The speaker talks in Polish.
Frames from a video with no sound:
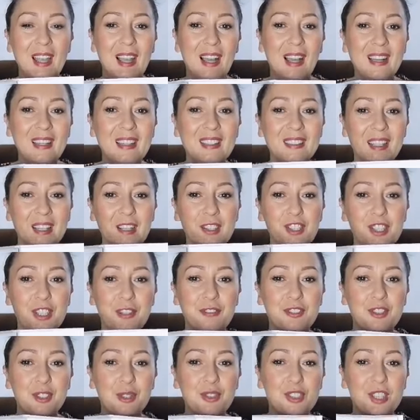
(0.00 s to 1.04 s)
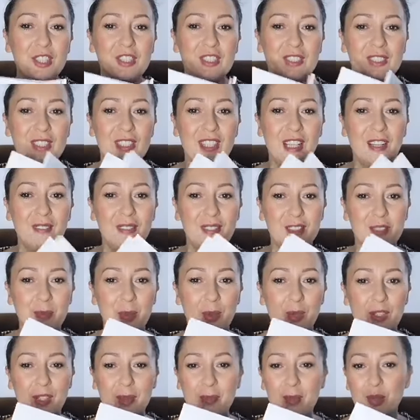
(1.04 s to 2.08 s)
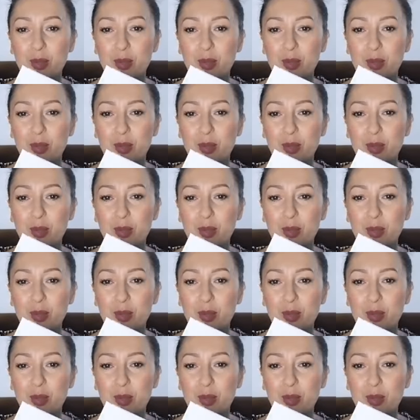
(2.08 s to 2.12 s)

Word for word: ale także w książeczce Kawa z Bogiem,